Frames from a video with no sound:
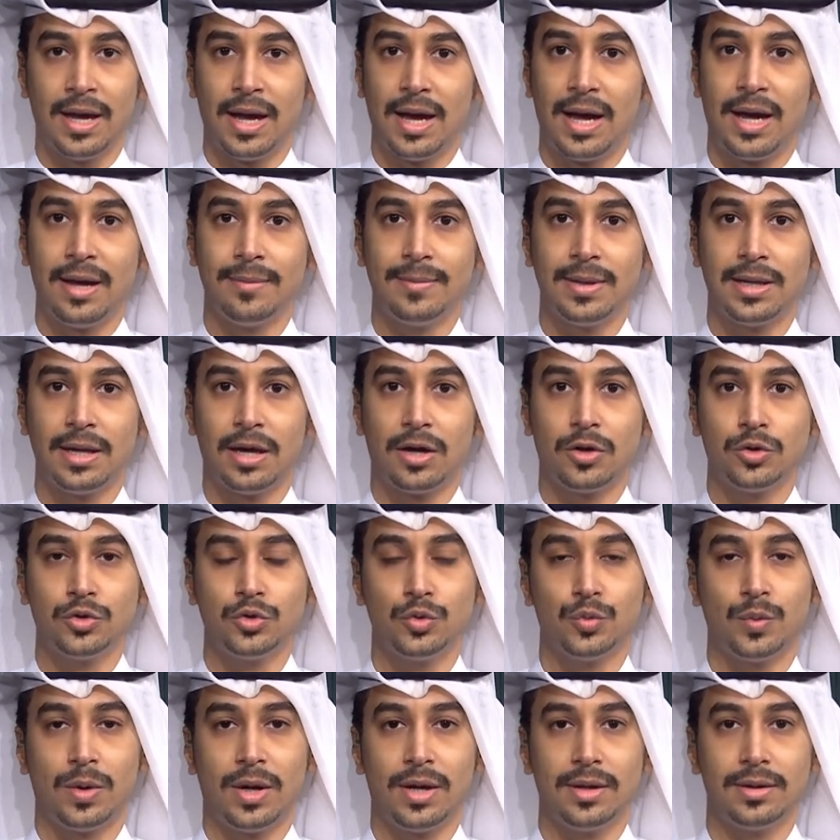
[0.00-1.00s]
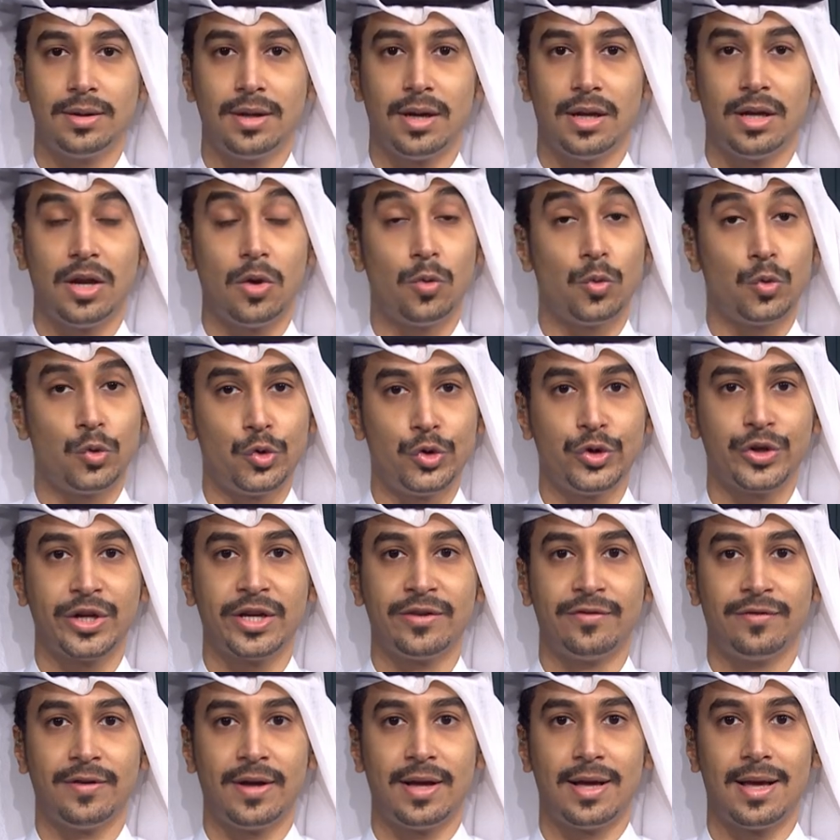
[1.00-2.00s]
حمل عنوان لو
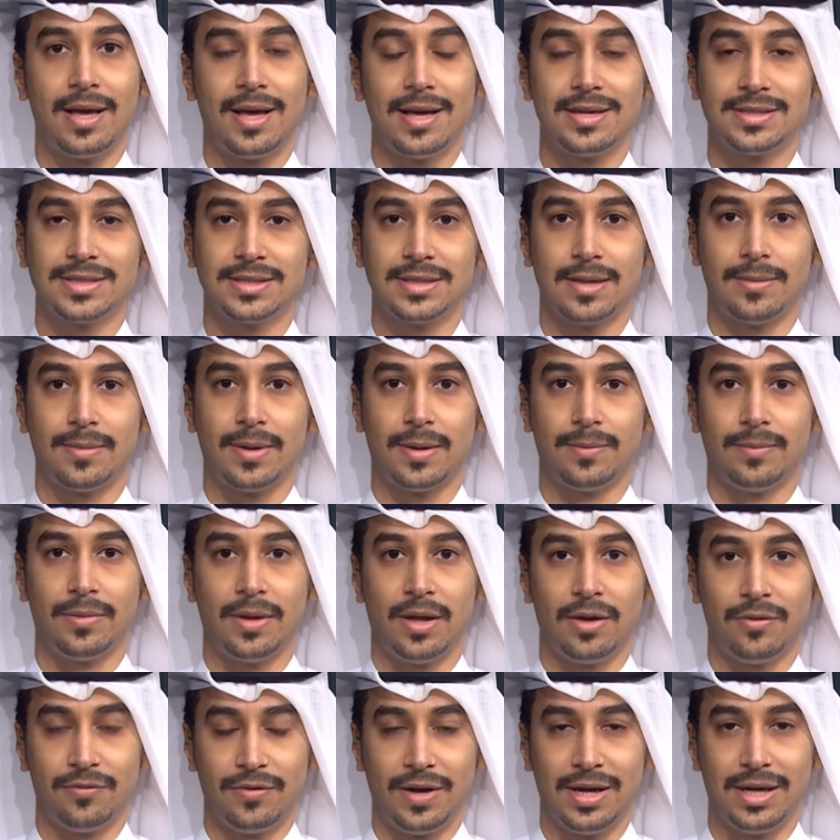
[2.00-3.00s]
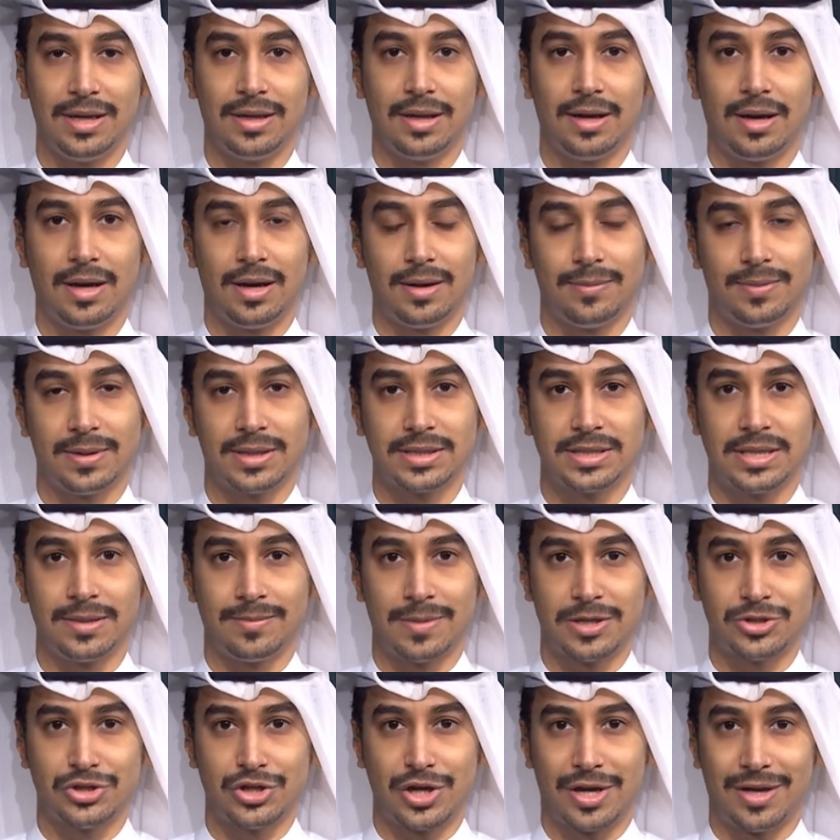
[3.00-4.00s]
عرف السبب فإلى أبرز
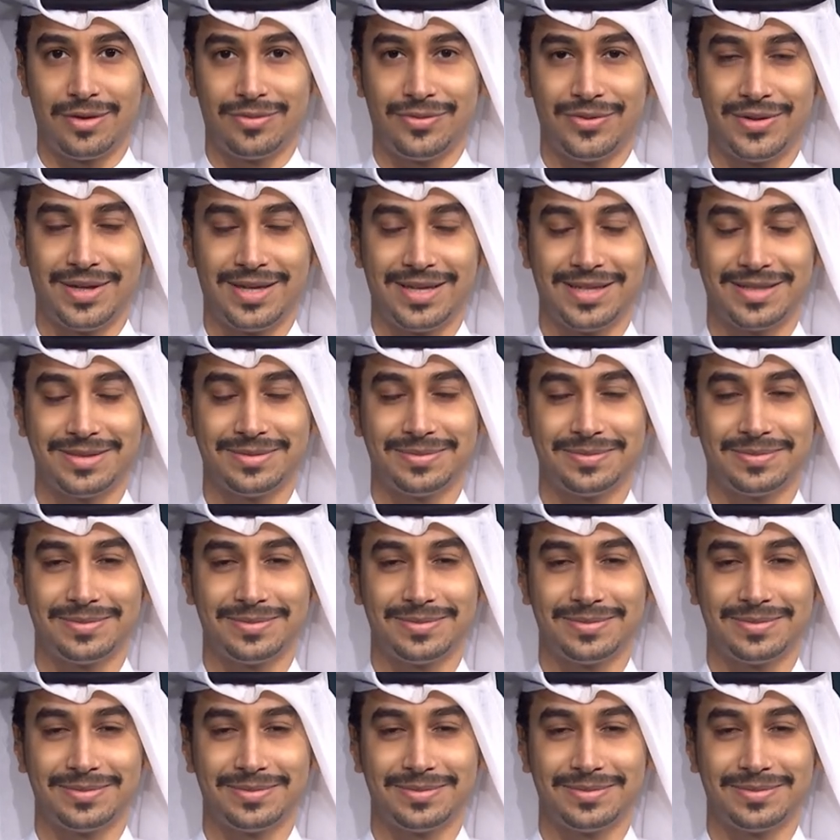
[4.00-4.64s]
ما جاء فيه